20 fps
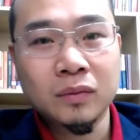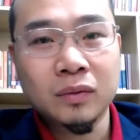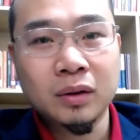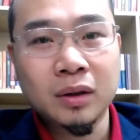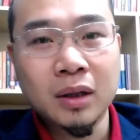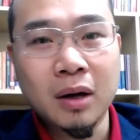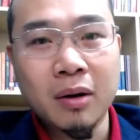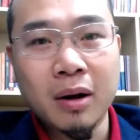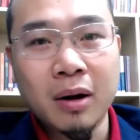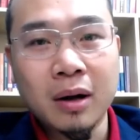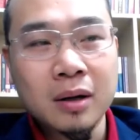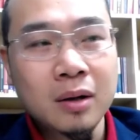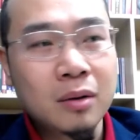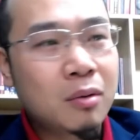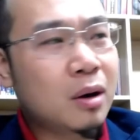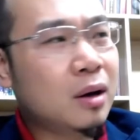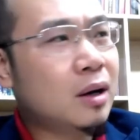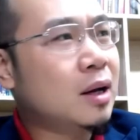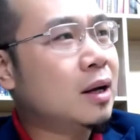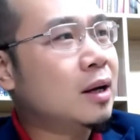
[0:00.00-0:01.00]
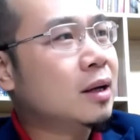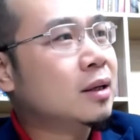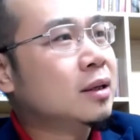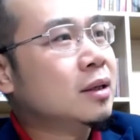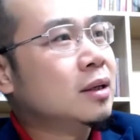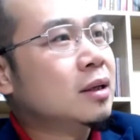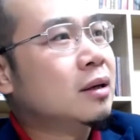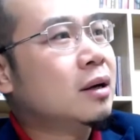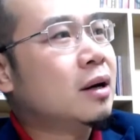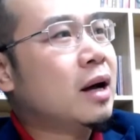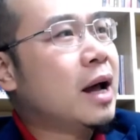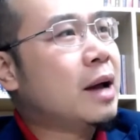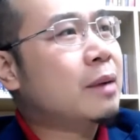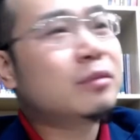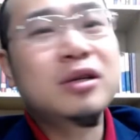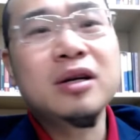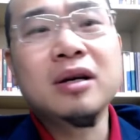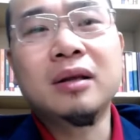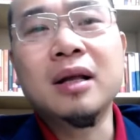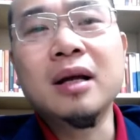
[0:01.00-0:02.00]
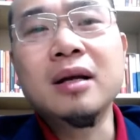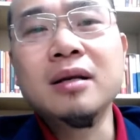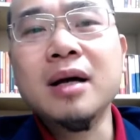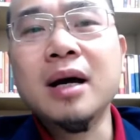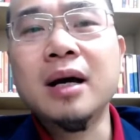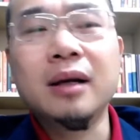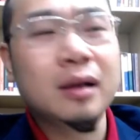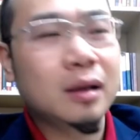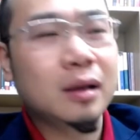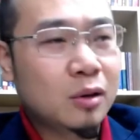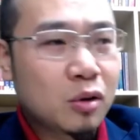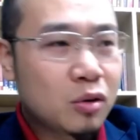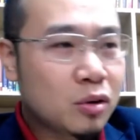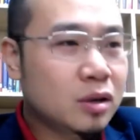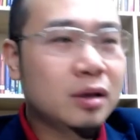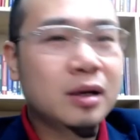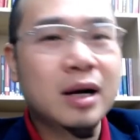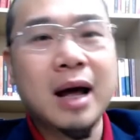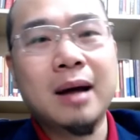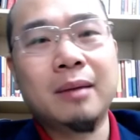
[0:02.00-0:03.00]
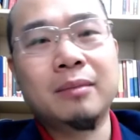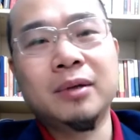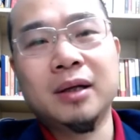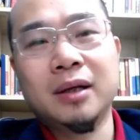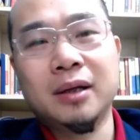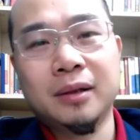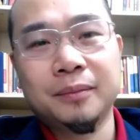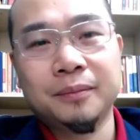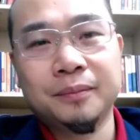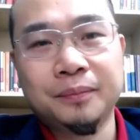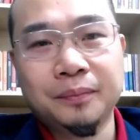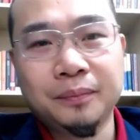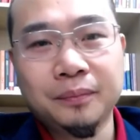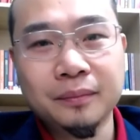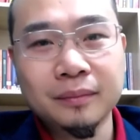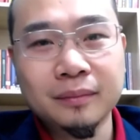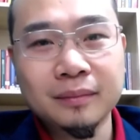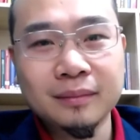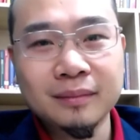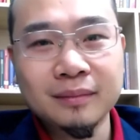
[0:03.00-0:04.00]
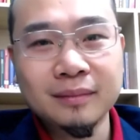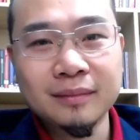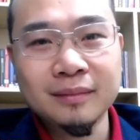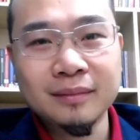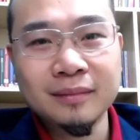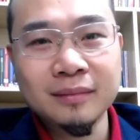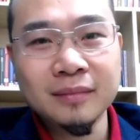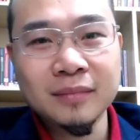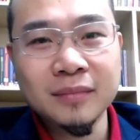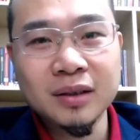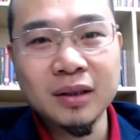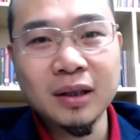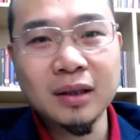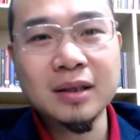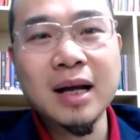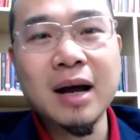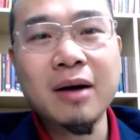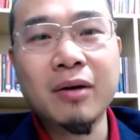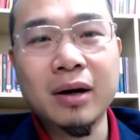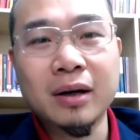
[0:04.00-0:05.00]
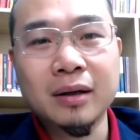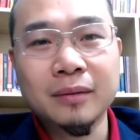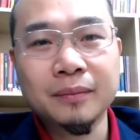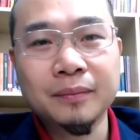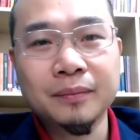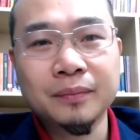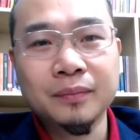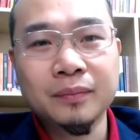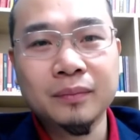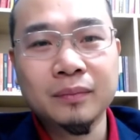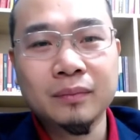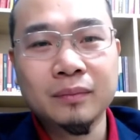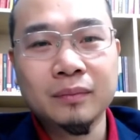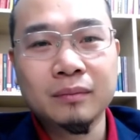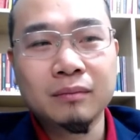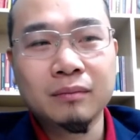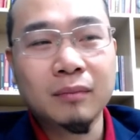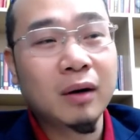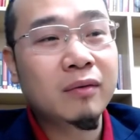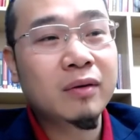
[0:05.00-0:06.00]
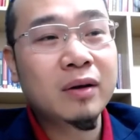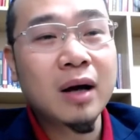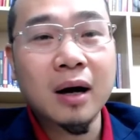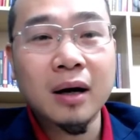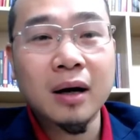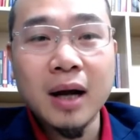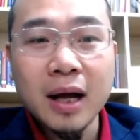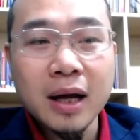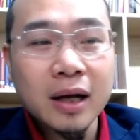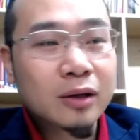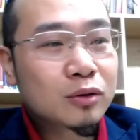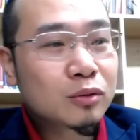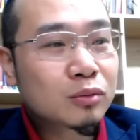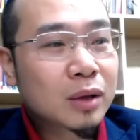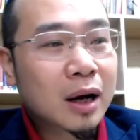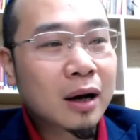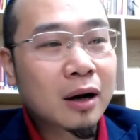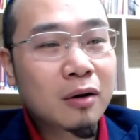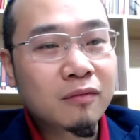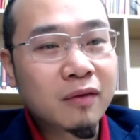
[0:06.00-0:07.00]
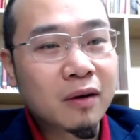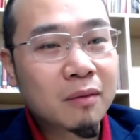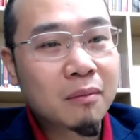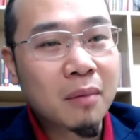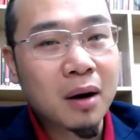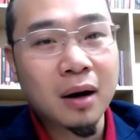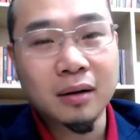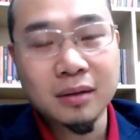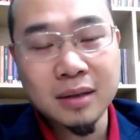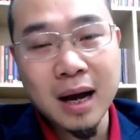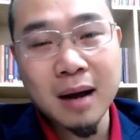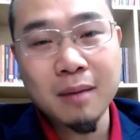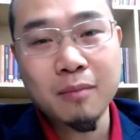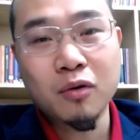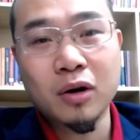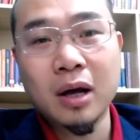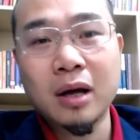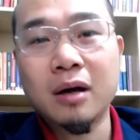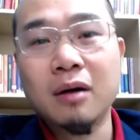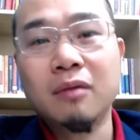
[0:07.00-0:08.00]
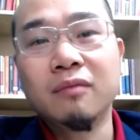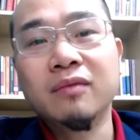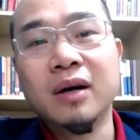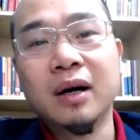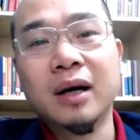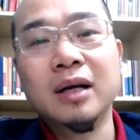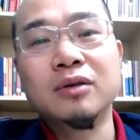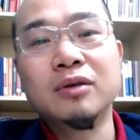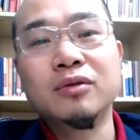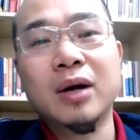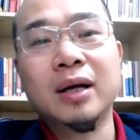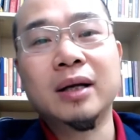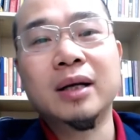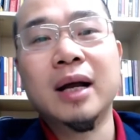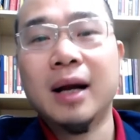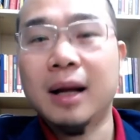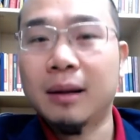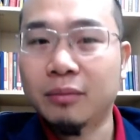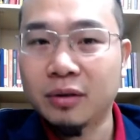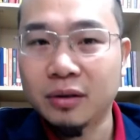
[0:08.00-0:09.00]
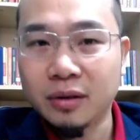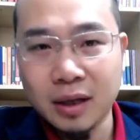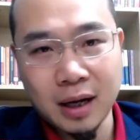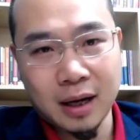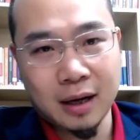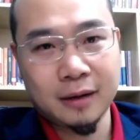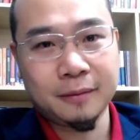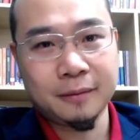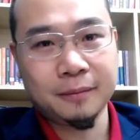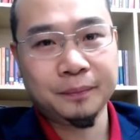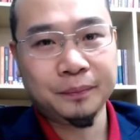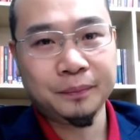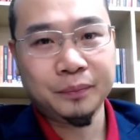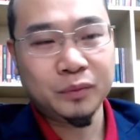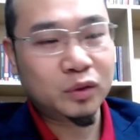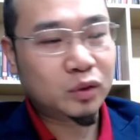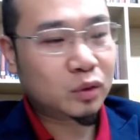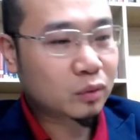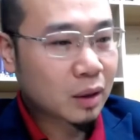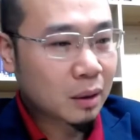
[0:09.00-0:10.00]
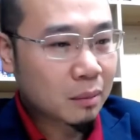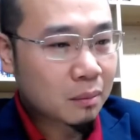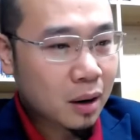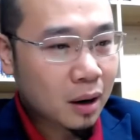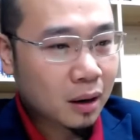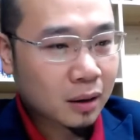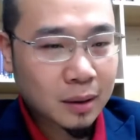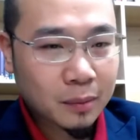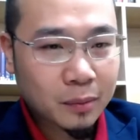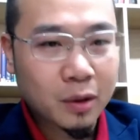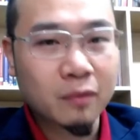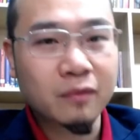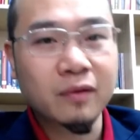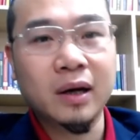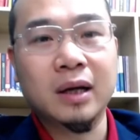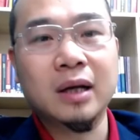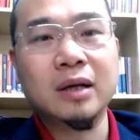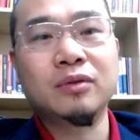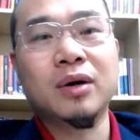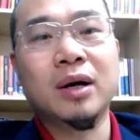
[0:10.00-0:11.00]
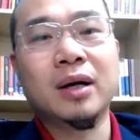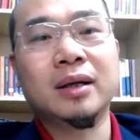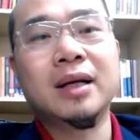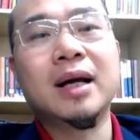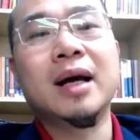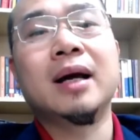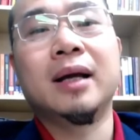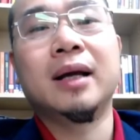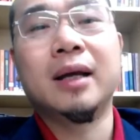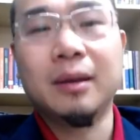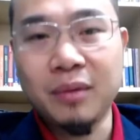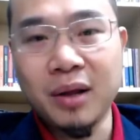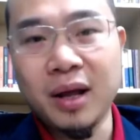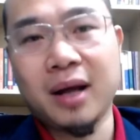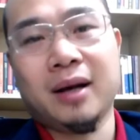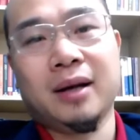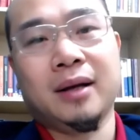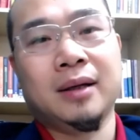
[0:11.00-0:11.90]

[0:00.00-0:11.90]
Đúng không ạ? Hoặc là à, em chưa tính đến để thôi đừng làm nữa. Tại sao ạ? Bởi vì ở đây chúng ta không phải mở ra một cái công việc kinh doanh để làm từ thiện. Chúng ta mở ra một công việc kinh doanh để kiếm tiền.